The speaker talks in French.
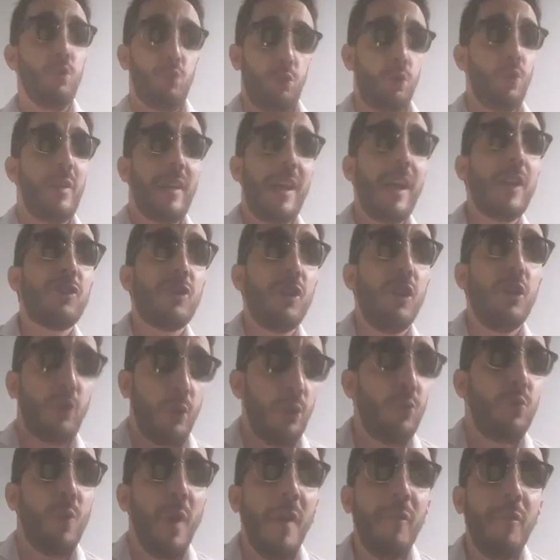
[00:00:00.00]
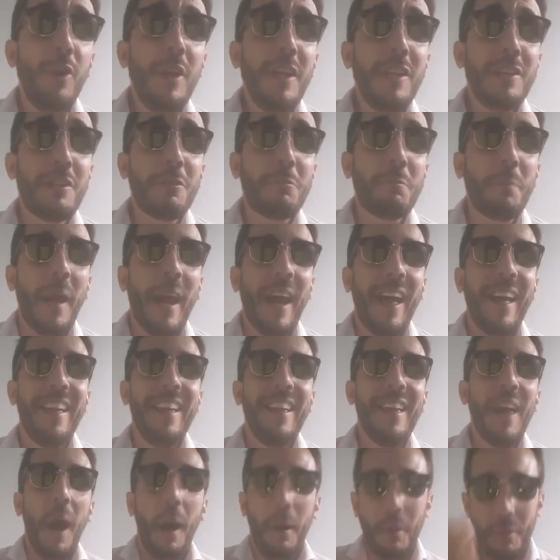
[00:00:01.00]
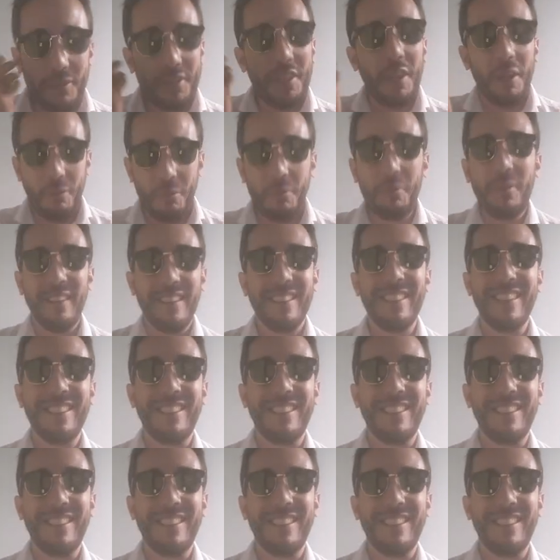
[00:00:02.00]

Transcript: sur l'argent que tu as volé, j'espère alors j'écoute,